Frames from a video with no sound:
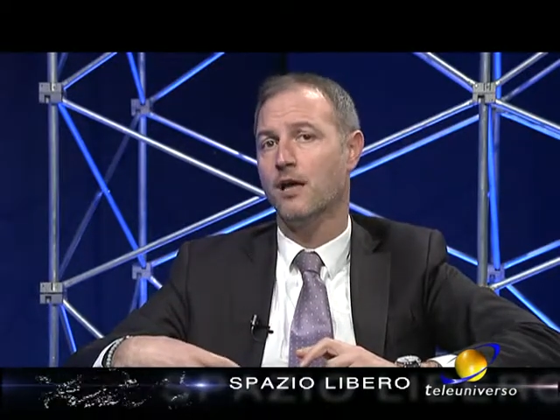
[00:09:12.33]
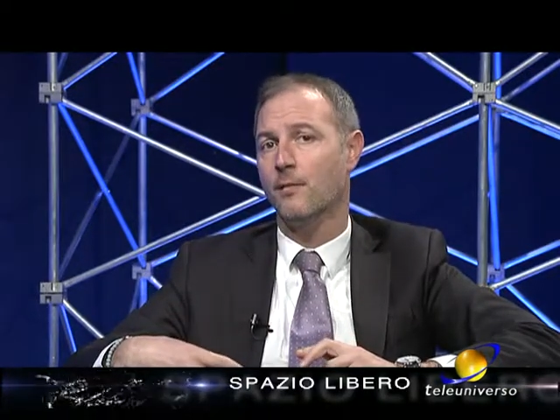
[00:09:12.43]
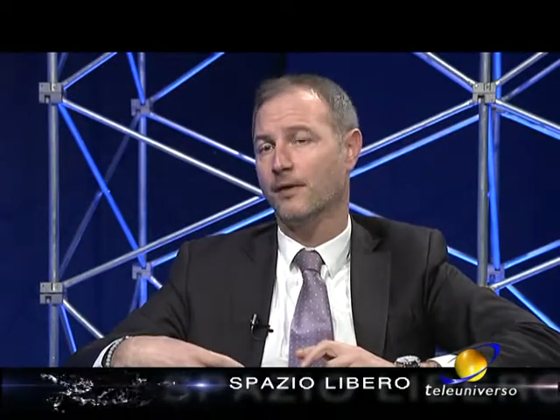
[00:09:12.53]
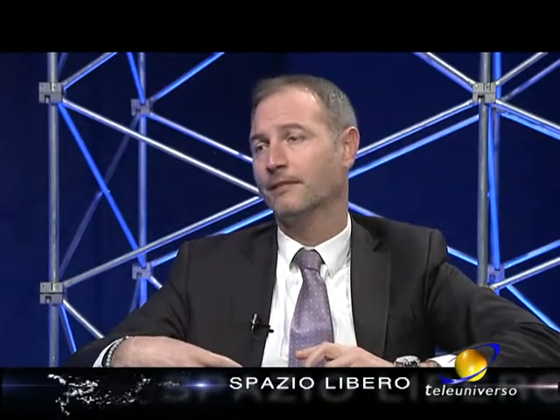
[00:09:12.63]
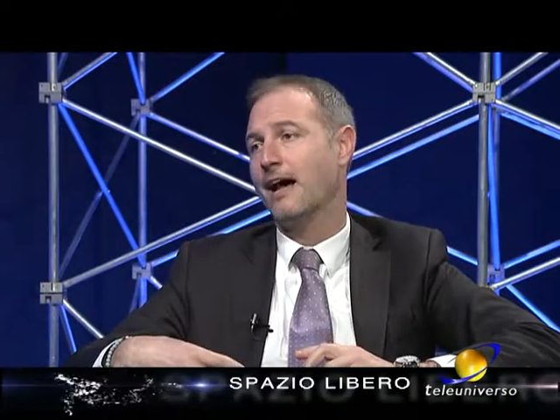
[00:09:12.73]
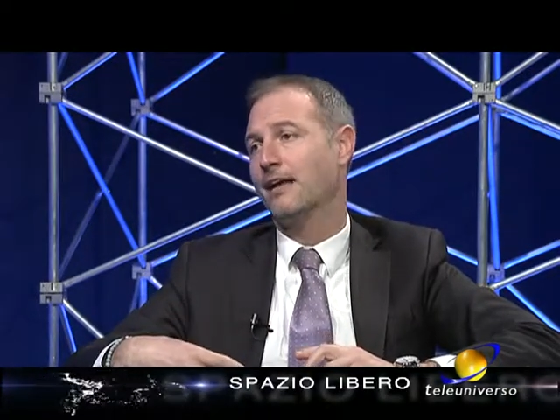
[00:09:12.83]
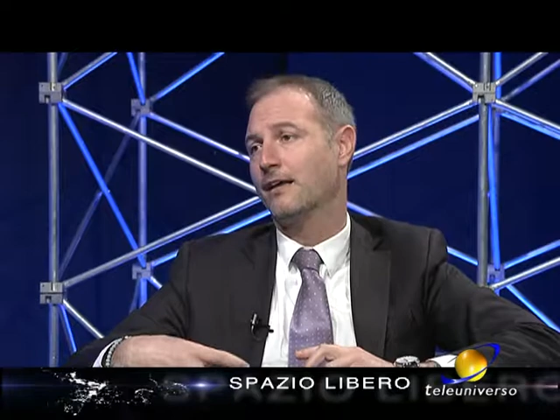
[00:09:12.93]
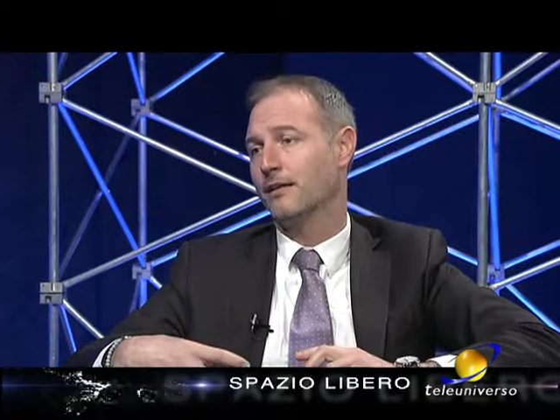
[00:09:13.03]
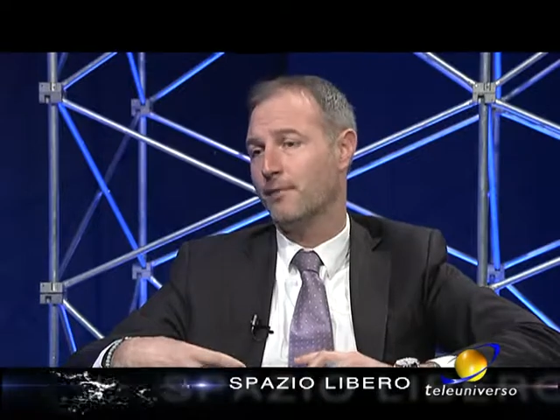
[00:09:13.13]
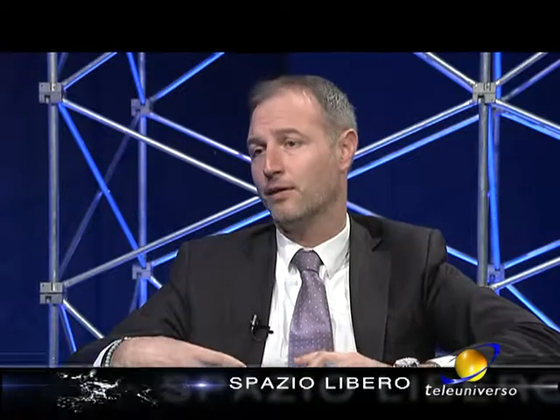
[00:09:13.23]
per,
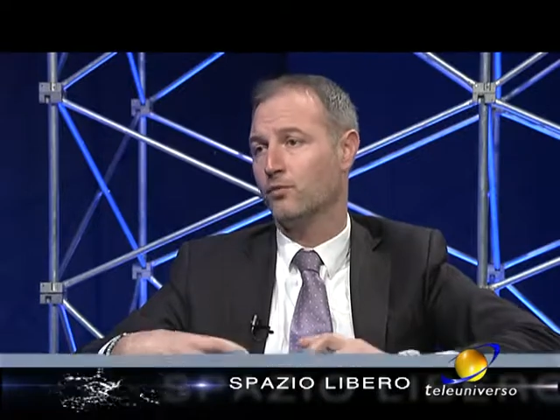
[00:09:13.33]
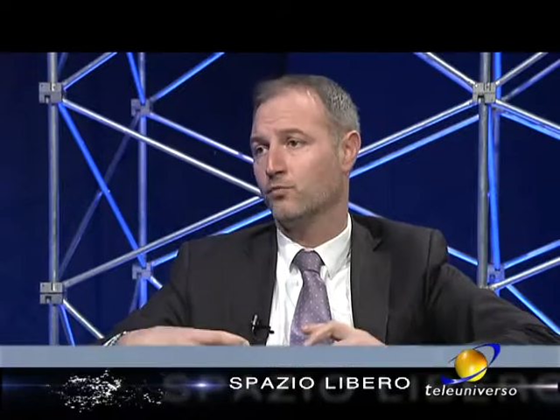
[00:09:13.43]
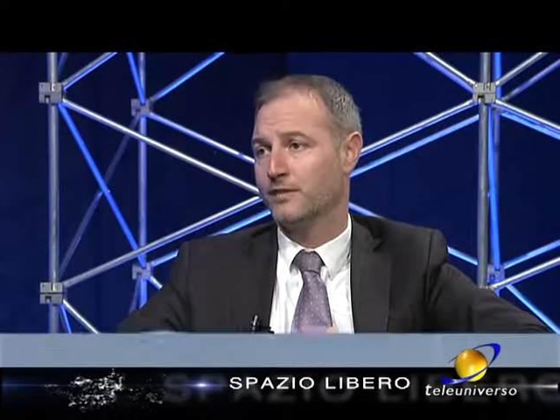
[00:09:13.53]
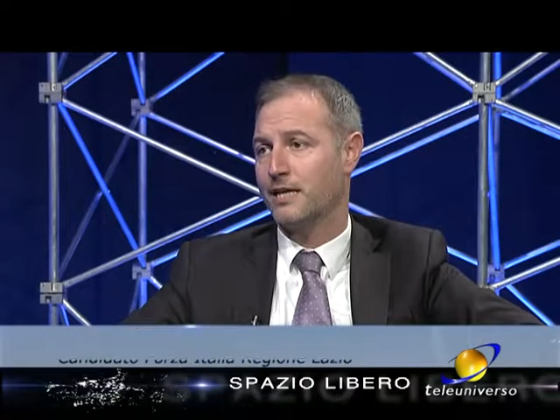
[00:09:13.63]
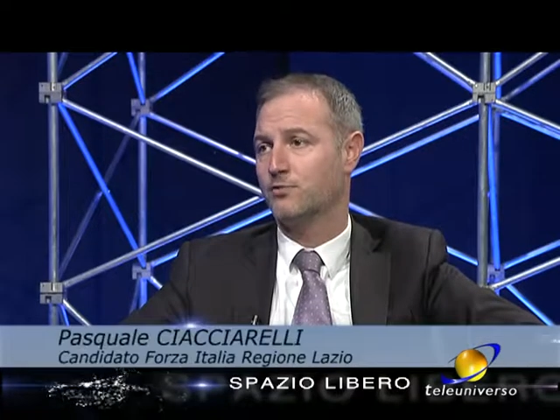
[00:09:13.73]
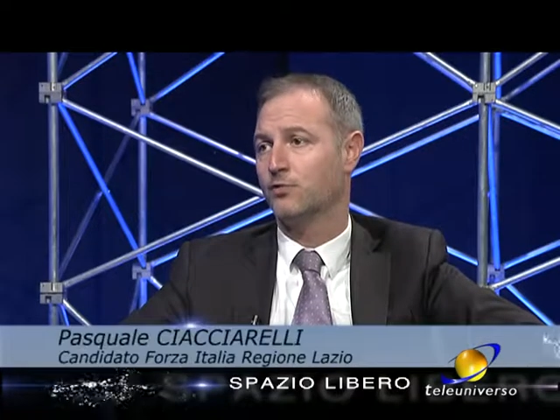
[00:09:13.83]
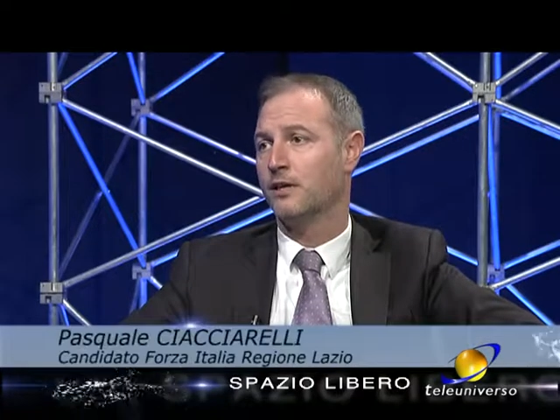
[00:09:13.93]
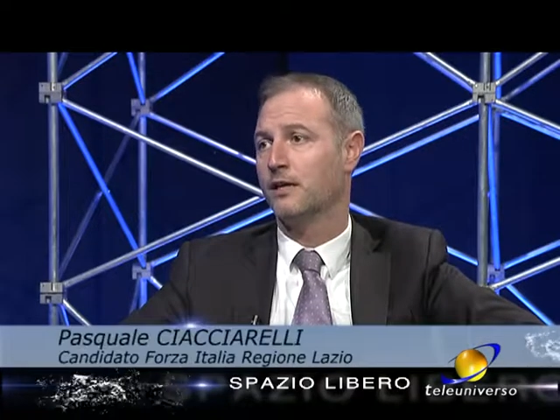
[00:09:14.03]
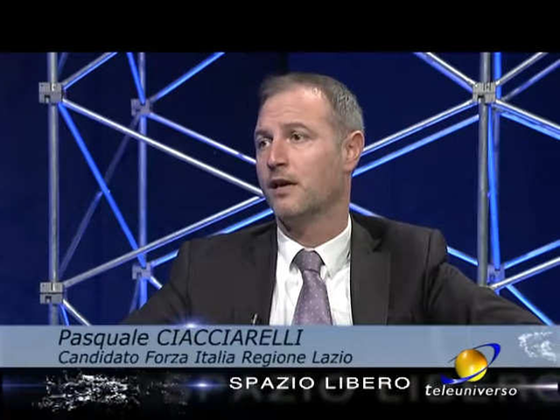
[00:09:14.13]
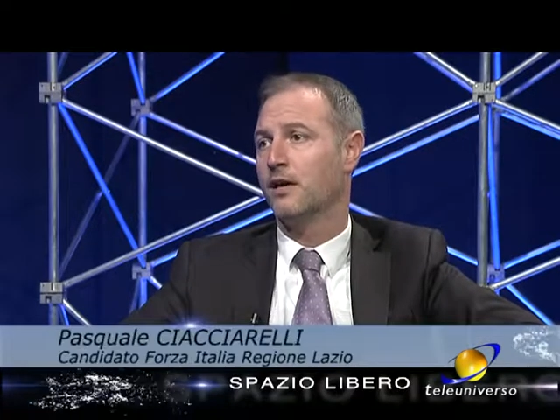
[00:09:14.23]
dare, ripeto, un senso
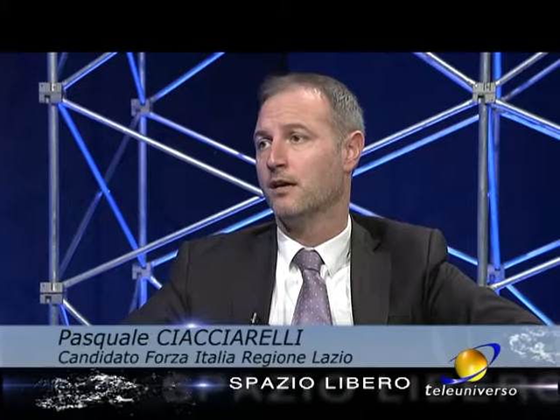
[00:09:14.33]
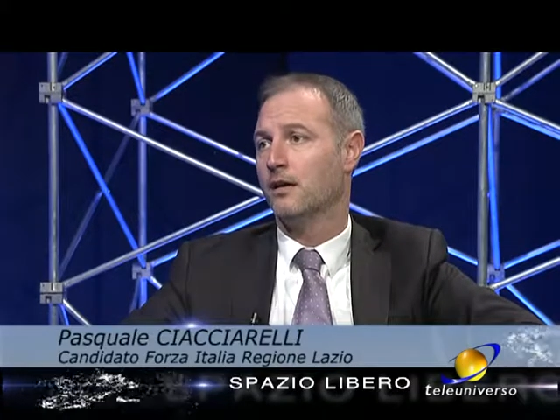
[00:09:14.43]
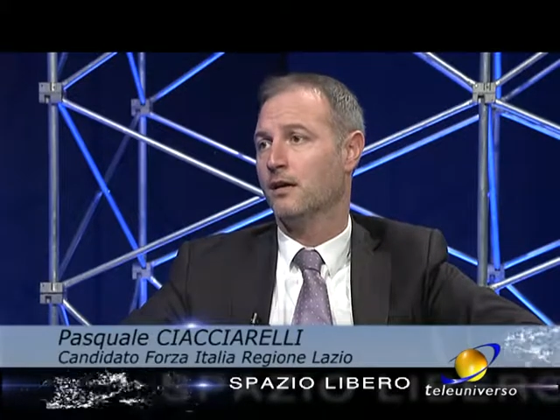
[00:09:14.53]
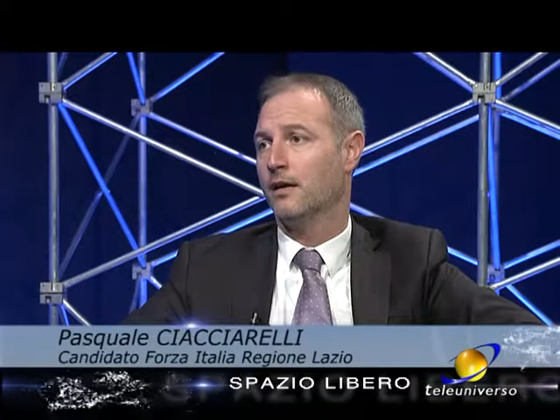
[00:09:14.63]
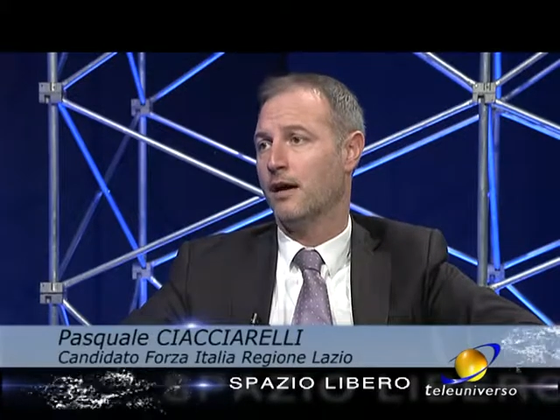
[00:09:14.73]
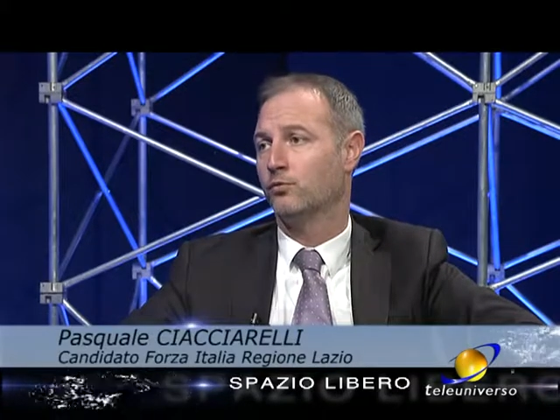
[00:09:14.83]
di eh,